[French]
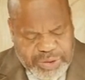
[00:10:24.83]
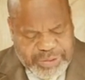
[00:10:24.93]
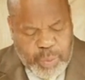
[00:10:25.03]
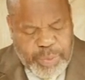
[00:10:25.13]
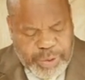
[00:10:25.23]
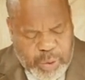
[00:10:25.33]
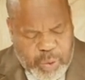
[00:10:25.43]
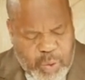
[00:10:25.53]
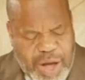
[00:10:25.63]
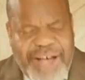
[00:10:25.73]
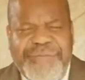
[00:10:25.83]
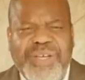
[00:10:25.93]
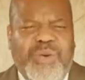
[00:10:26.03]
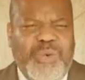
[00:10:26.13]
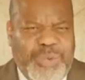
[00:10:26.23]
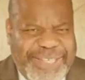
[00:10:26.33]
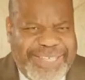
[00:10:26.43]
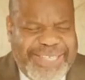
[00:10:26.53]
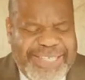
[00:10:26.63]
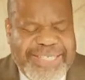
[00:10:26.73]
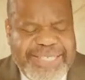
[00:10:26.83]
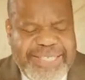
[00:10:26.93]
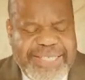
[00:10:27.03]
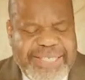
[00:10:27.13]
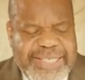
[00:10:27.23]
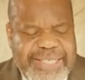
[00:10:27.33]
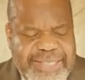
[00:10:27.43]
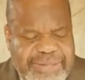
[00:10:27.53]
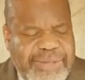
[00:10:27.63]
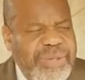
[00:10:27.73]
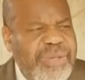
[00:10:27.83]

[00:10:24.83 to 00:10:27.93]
demeurerons avec lui, oui, oui,